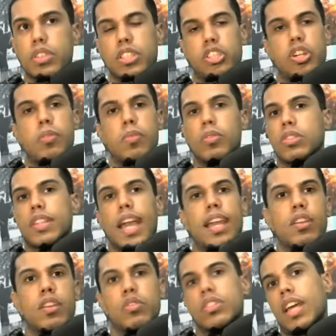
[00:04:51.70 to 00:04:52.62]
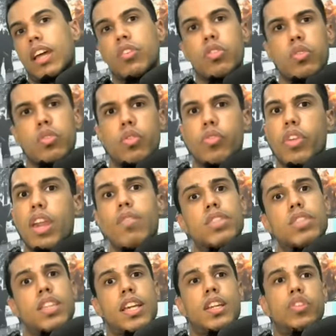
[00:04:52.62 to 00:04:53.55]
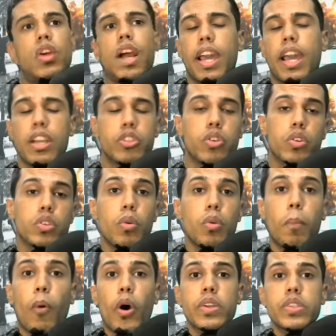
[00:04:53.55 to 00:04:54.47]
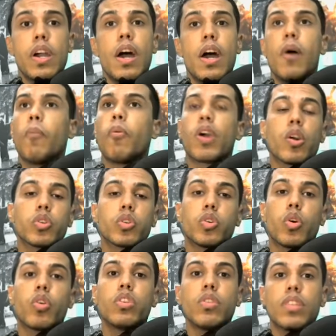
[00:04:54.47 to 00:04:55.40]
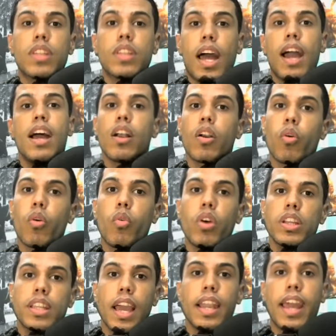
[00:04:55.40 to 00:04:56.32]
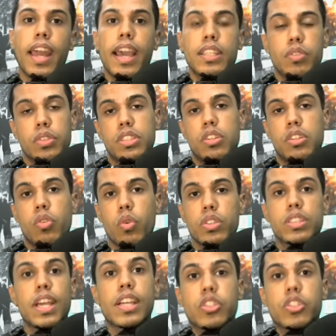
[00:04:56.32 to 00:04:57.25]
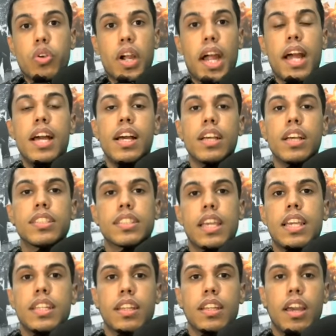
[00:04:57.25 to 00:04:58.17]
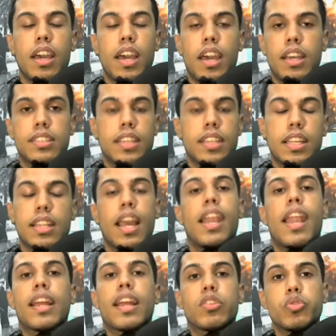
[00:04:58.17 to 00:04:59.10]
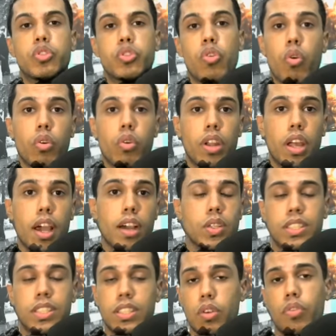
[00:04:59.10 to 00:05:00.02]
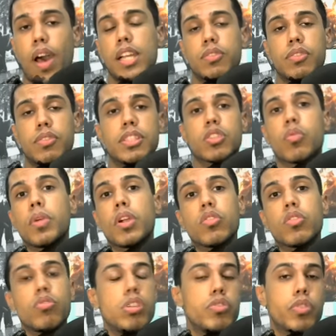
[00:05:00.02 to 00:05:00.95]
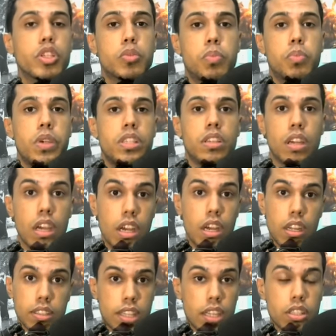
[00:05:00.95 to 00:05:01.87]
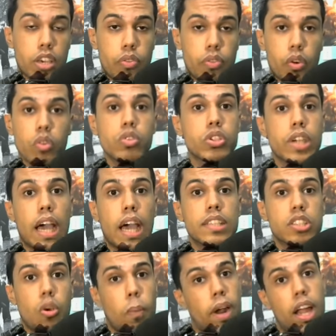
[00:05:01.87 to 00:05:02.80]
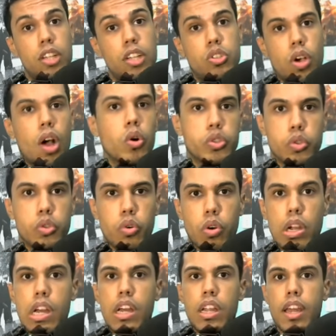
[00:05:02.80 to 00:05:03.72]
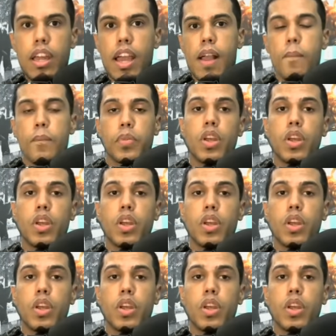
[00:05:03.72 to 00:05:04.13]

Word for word: você chama o técnico, o técnico não vem, você quer jogar aquele jogo, não pode, porque o jogo não tá com a internet, você não consegue jogar sem, é, sem internet o jogo, né? Aconteceu várias vezes comigo no Need for Speed, tanto que foi um dos casos que eu parei de jogar o jogo, né?